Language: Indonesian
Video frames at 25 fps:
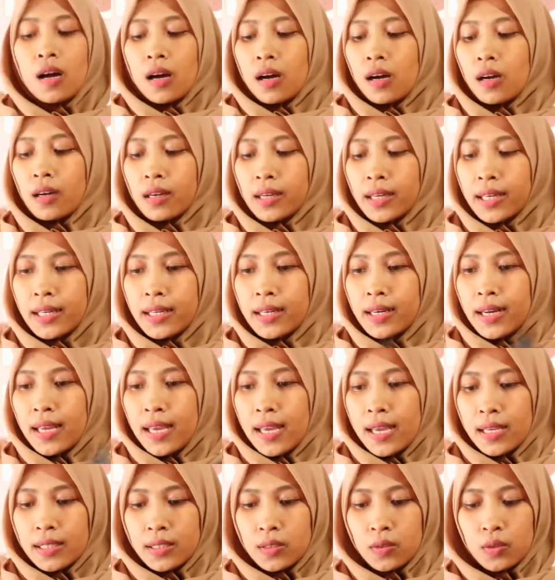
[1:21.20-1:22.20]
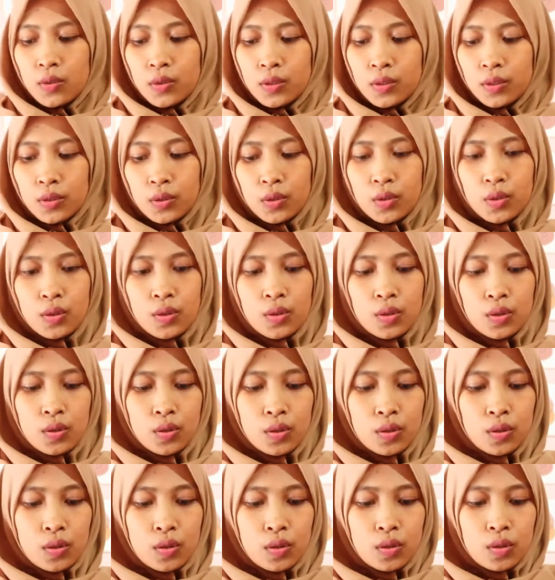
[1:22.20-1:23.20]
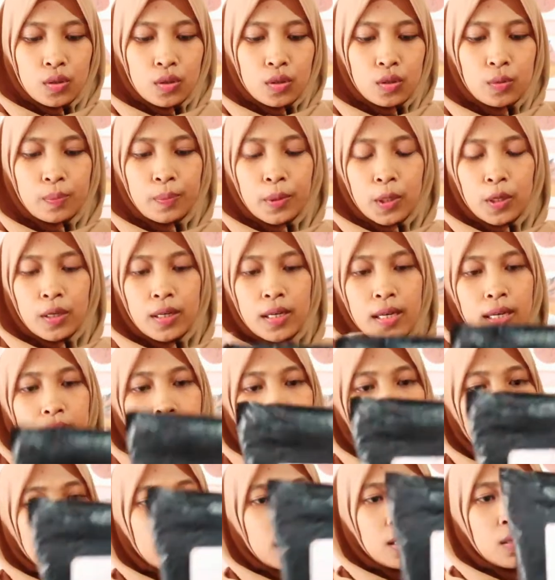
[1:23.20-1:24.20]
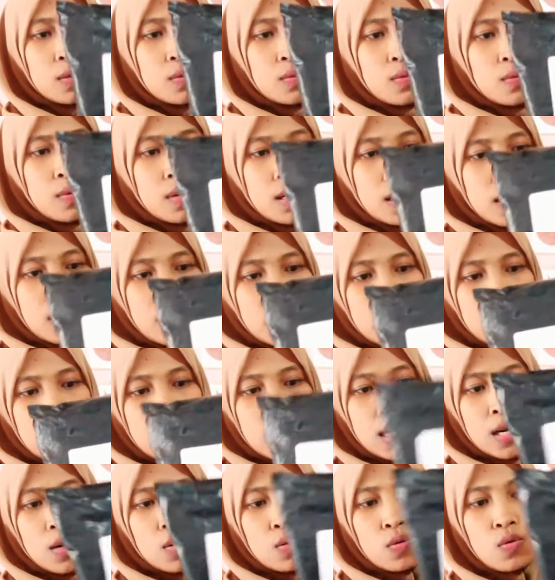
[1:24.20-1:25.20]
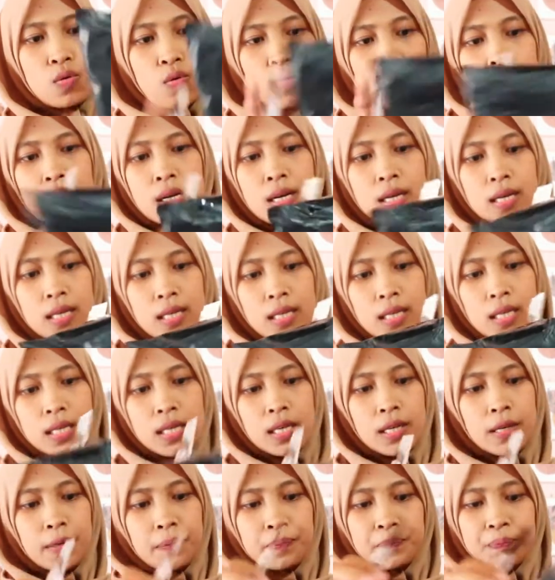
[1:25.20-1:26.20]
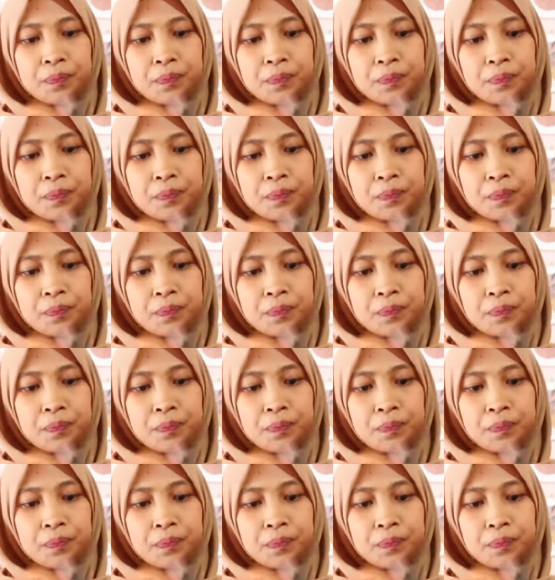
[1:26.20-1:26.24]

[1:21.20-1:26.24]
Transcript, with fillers: oke okay, next untuk produk yang kedua aku beli